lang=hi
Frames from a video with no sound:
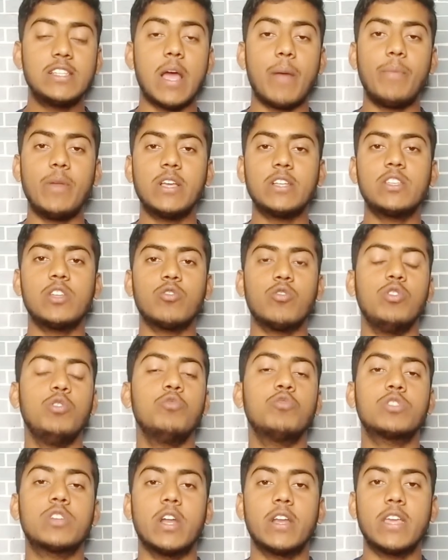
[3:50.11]
इस एप्लीकेशन
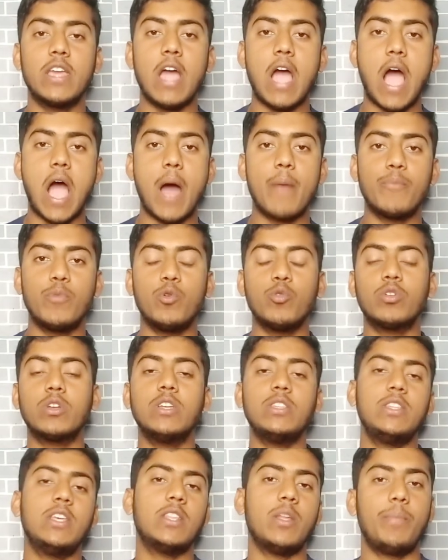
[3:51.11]
को यूज़ करके आप
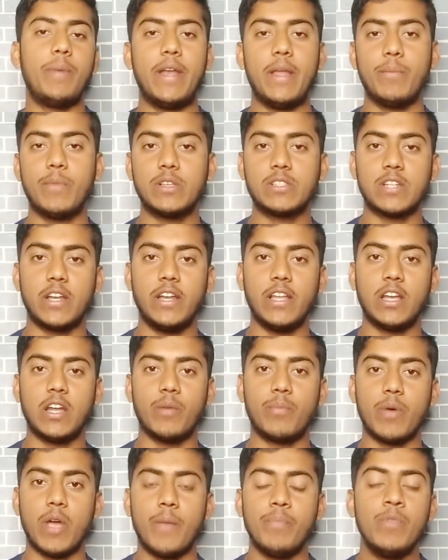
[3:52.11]
लोग कितने ज़्यादा पेटीएम का
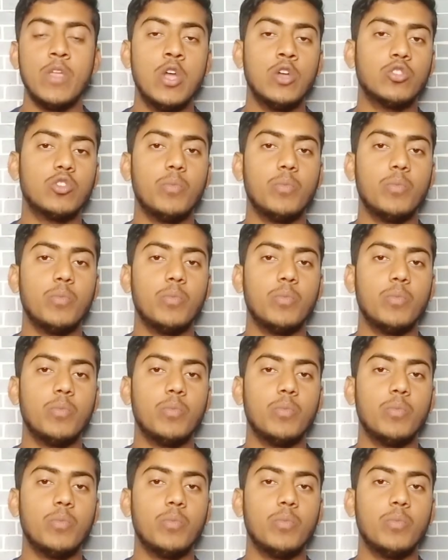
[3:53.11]
सेंडिंग कर पाए